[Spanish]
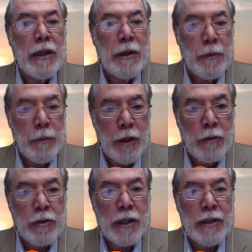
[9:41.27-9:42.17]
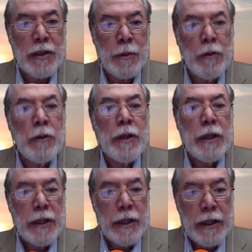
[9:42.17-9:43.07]
muy ilustrativo
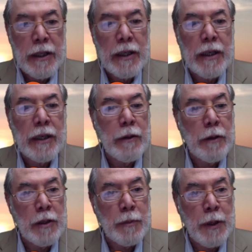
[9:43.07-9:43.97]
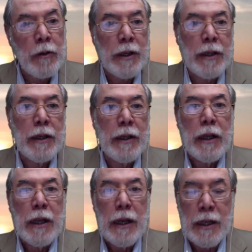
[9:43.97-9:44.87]
y que espero que
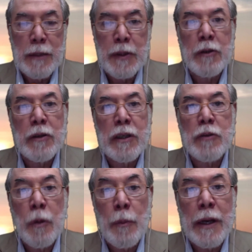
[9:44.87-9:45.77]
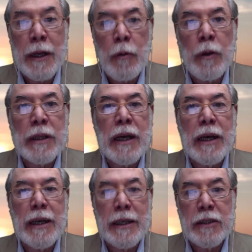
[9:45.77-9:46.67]
las personas tomen en cuenta
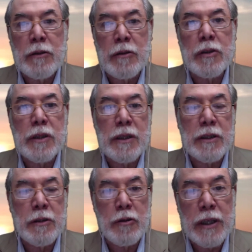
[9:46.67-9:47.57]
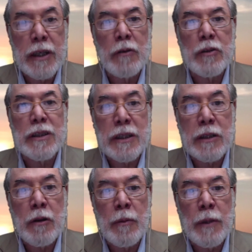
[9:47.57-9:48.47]
estos, estos signos y
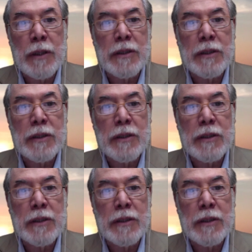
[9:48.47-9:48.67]
síntomas